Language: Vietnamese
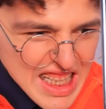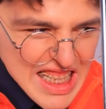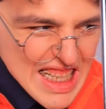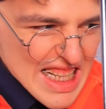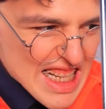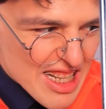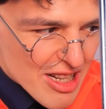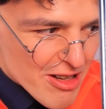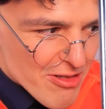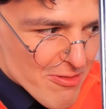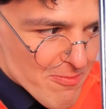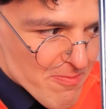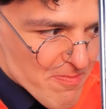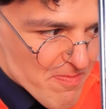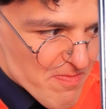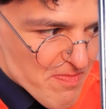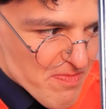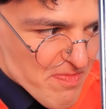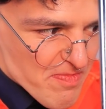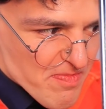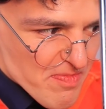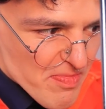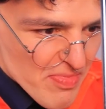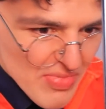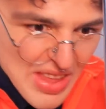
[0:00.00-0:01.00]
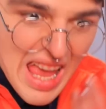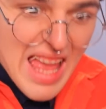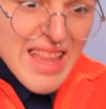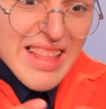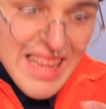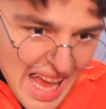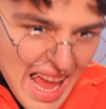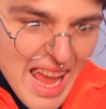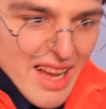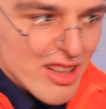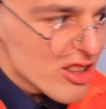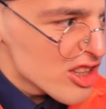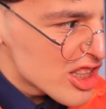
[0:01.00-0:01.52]
Còn kế hoạch trốn dạ. thoát
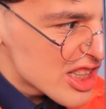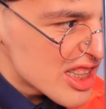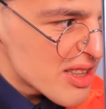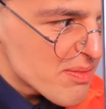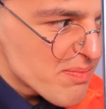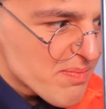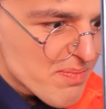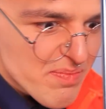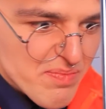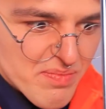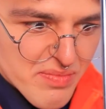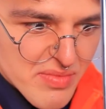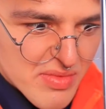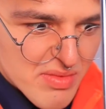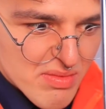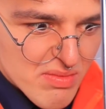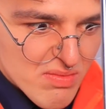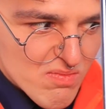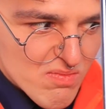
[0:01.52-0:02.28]
của chúng ta thì sao?